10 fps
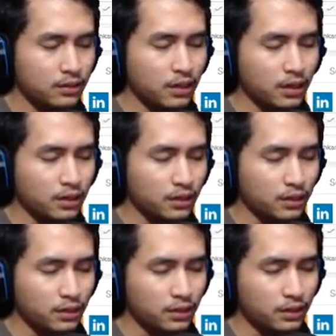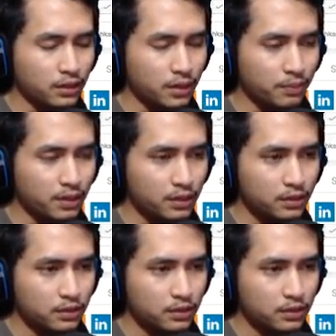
dari apa